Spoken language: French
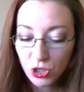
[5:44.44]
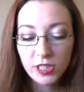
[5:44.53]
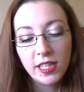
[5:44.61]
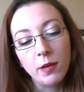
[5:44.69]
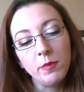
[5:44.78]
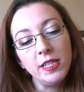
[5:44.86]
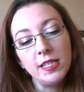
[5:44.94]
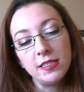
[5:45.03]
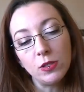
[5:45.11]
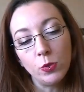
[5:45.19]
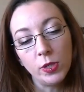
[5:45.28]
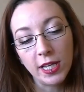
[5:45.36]
que j'ai terminée,
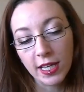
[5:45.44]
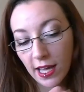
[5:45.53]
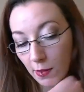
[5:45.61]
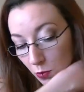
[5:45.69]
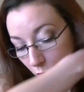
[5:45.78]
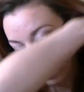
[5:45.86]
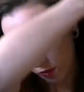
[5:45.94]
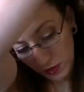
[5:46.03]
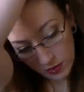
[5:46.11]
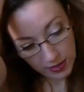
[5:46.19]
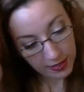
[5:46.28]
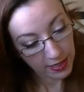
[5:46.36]
c'est le lait crème
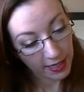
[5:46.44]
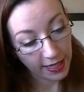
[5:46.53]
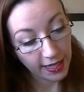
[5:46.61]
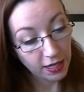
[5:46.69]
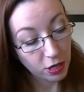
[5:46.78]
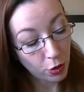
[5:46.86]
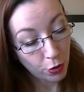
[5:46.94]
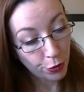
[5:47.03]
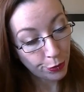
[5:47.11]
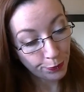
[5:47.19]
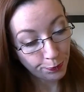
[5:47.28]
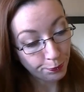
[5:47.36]
concentré
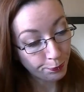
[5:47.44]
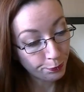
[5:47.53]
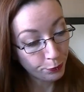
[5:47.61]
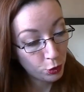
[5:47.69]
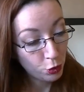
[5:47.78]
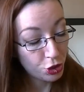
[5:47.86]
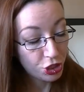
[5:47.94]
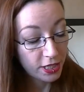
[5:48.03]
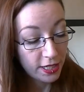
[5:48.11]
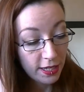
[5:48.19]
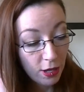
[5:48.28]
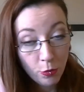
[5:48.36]
de
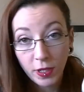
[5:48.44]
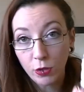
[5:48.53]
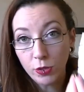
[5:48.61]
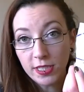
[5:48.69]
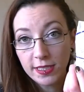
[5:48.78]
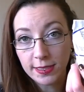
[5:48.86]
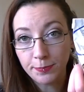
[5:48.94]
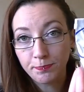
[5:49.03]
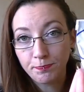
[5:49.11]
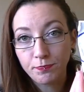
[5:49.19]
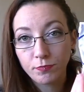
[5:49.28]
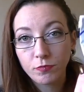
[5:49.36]
chez Embryolis.
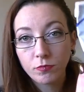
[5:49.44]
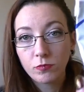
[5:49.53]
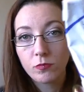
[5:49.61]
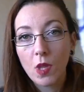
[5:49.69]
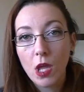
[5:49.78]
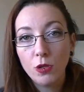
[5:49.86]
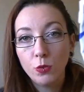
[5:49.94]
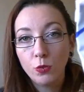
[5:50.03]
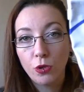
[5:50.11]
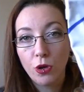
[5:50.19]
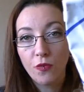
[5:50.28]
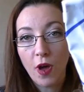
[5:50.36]

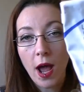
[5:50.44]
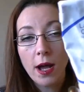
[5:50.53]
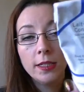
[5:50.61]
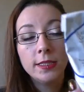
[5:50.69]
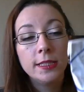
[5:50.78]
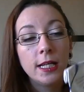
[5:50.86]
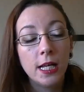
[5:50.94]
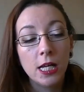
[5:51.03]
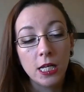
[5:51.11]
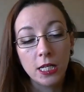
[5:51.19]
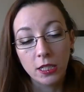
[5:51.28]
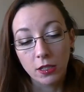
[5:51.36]
Donc, voilà.
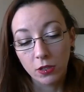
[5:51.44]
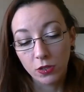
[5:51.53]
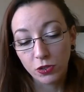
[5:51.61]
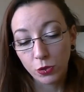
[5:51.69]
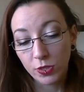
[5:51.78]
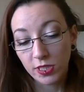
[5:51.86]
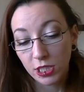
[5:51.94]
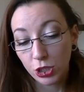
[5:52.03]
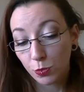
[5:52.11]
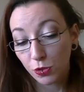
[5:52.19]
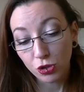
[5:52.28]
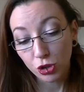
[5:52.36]
Celui-ci,
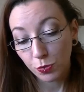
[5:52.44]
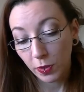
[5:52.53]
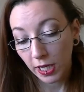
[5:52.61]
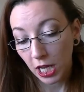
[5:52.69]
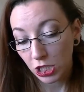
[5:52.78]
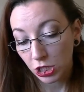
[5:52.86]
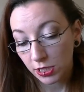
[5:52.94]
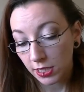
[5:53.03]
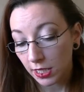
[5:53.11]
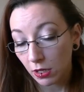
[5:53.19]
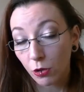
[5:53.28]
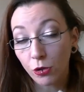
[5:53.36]
je pense que je pourrais le
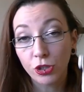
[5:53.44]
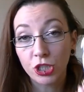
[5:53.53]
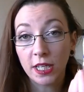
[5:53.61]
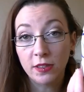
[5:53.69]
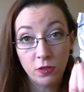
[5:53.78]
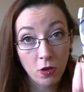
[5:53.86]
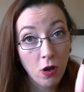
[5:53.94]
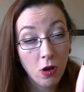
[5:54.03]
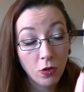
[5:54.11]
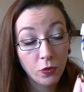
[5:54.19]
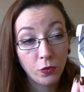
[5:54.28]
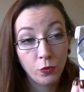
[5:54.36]
racheter.
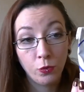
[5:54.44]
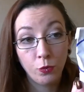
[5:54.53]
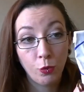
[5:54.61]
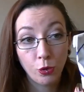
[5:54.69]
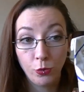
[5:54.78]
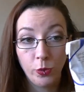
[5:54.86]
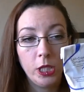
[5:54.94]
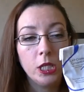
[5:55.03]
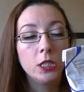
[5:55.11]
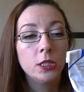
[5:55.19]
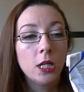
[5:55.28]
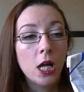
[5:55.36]
J'adore ce produit.
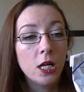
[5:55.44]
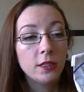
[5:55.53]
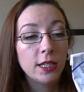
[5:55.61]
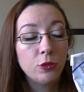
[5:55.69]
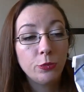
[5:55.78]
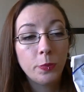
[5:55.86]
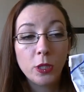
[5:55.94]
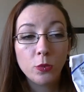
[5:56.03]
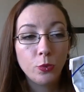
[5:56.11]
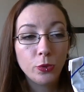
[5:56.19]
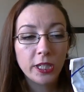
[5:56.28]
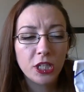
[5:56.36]
Ça coûte pas
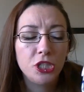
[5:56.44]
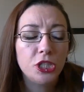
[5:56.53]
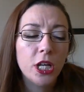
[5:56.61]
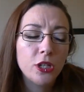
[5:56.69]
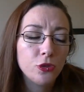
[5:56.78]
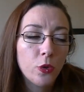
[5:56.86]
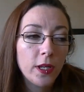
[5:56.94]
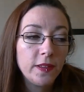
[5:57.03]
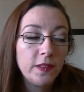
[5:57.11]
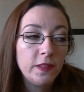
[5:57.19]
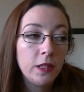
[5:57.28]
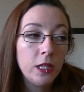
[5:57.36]
non plus très cher, je crois
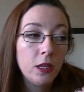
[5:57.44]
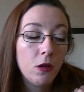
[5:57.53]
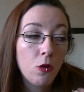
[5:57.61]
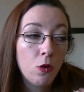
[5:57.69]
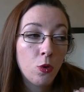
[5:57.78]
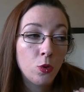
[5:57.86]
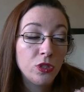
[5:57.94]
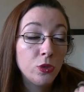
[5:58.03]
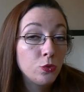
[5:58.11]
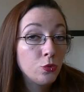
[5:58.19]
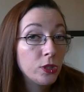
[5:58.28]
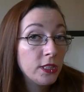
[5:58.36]
que c'est euh, aux
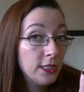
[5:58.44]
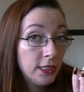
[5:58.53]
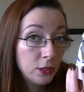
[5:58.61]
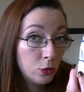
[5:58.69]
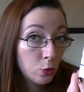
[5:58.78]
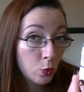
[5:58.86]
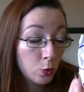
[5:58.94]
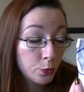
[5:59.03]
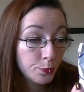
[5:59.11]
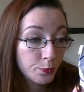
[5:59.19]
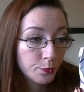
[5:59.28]
alentours des 10 euros.